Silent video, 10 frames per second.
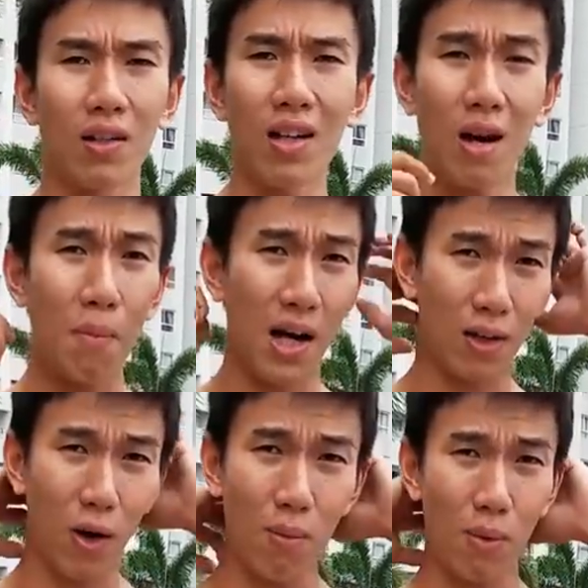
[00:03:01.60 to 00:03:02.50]
nó không hề
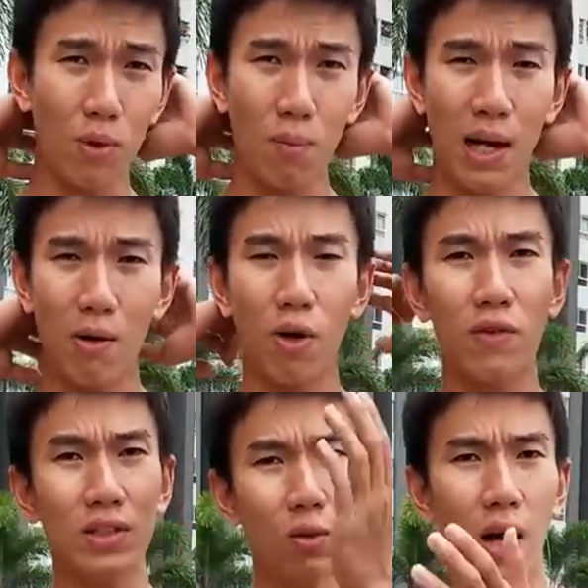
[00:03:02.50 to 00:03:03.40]
tốt một chút nào đối
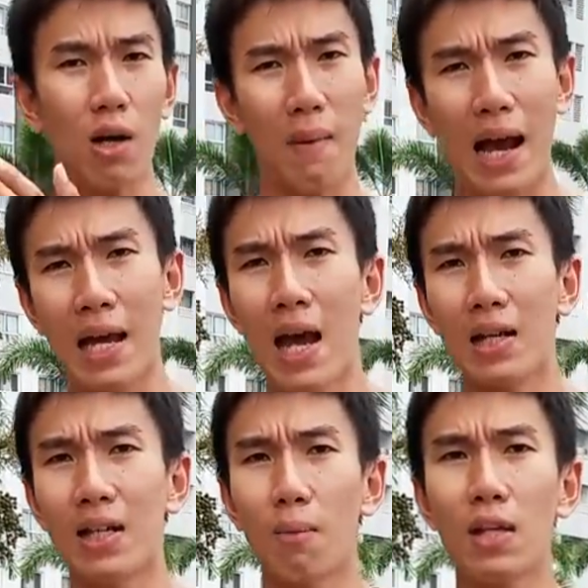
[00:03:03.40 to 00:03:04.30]
với sức khỏe của bạn
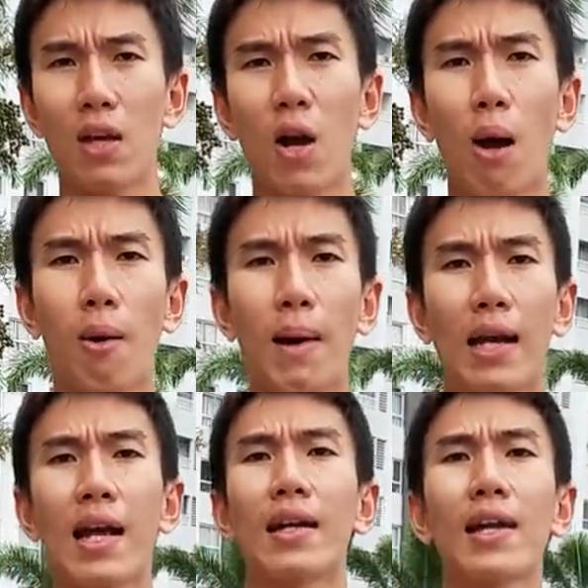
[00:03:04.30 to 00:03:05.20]
trong cái giai đoạn mà bạn
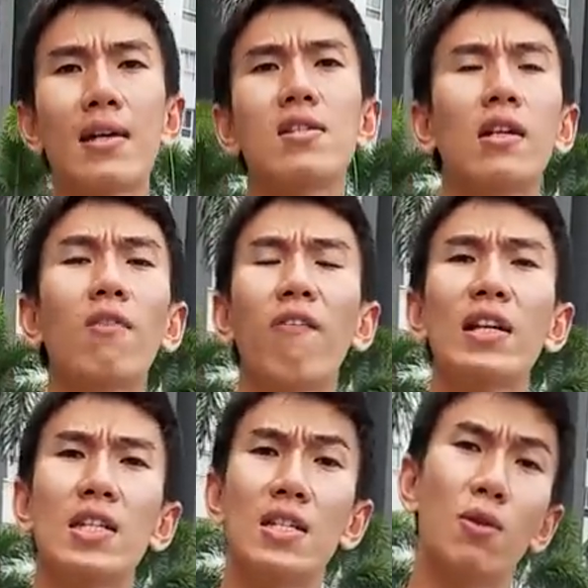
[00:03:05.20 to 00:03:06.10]
đang tăng trưởng và phát
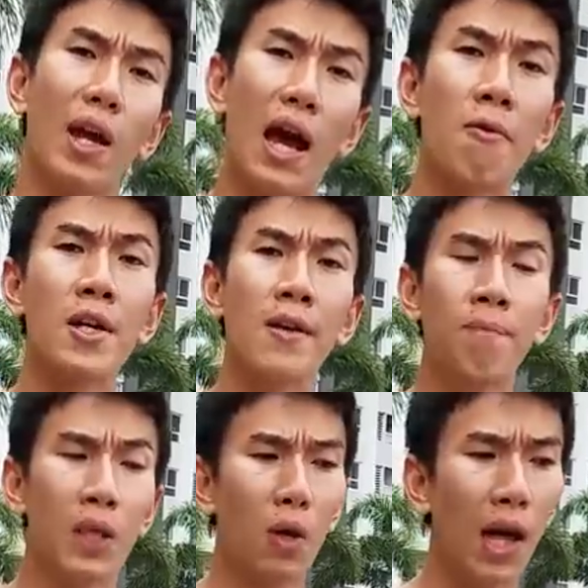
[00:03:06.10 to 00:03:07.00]
triển chiều cao
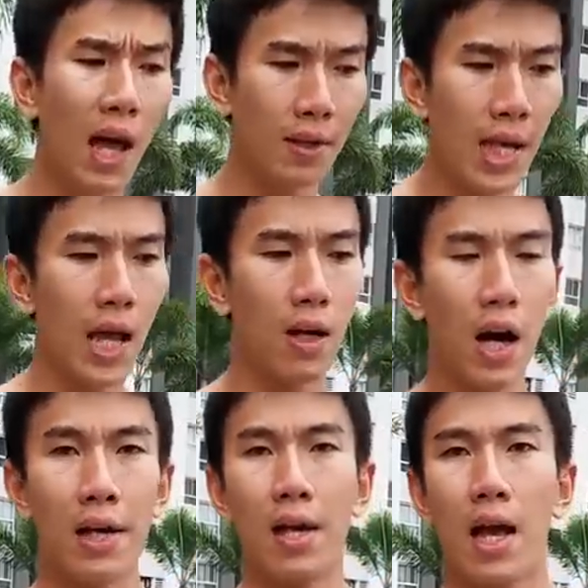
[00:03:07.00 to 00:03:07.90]
ok
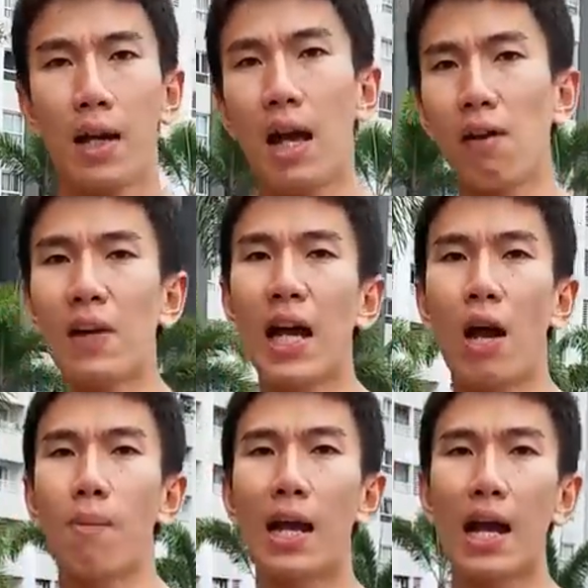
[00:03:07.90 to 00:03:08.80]
rồi đến với ngày
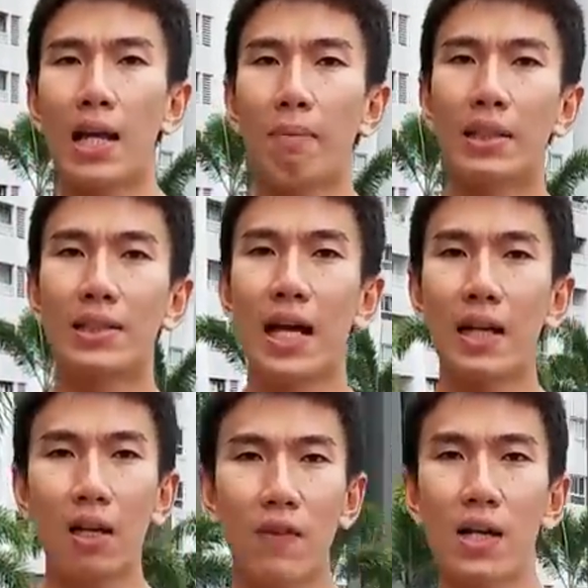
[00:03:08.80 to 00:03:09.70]
hôm nay mình sẽ
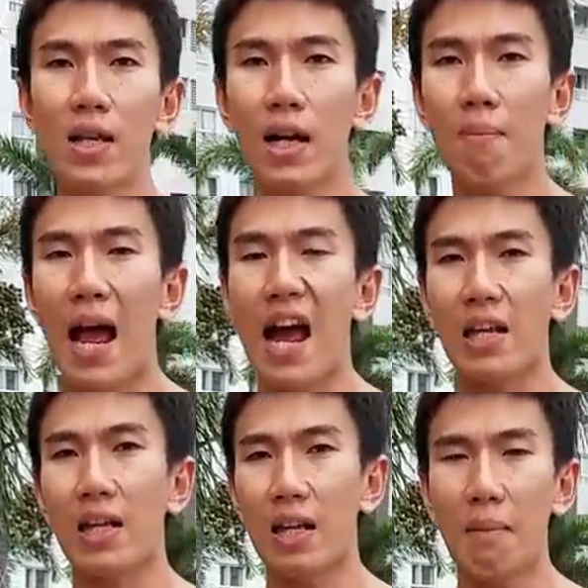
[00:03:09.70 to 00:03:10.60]
tư vấn cho các bạn
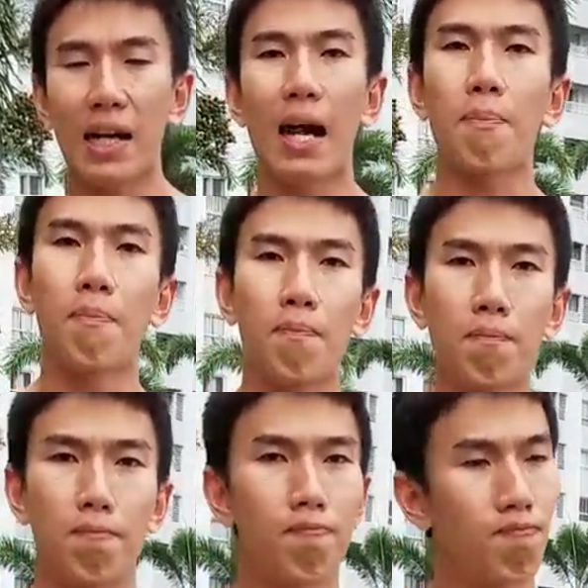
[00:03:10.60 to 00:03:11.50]
những cái bài tập
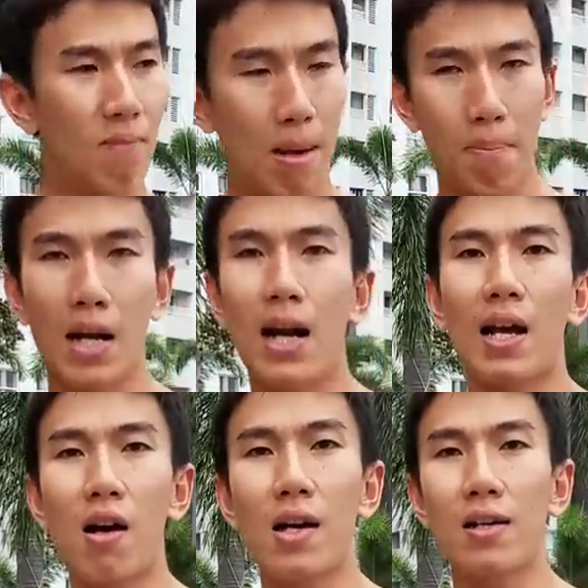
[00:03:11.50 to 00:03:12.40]
mà mình đã
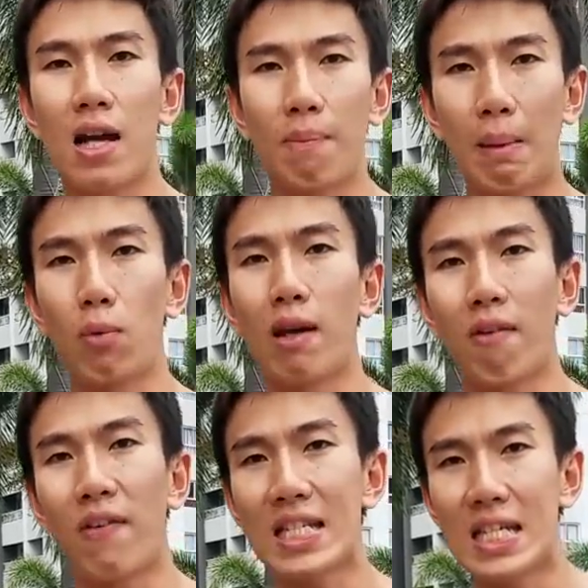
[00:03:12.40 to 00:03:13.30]
có kinh nghiệm tập luyện và
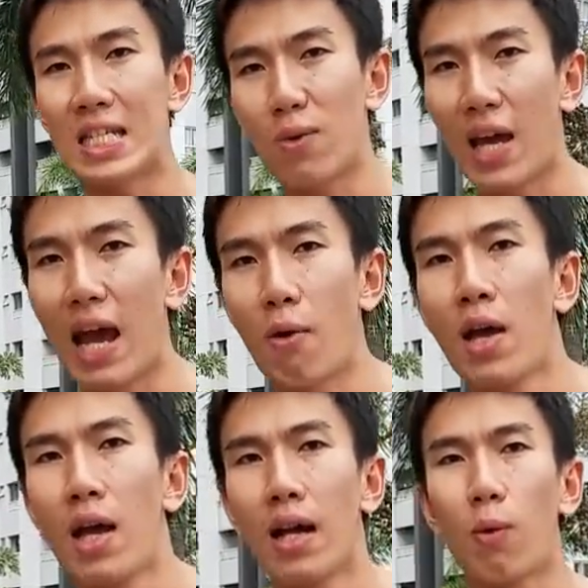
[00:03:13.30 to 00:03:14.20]
phát triển chiều cao
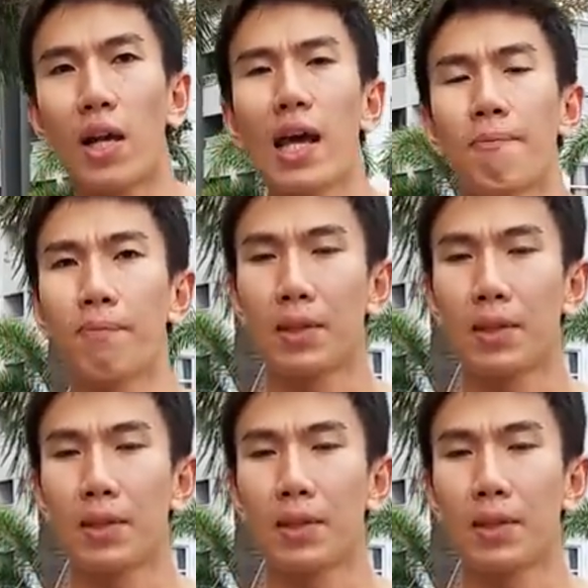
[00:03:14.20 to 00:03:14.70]
đầu tiên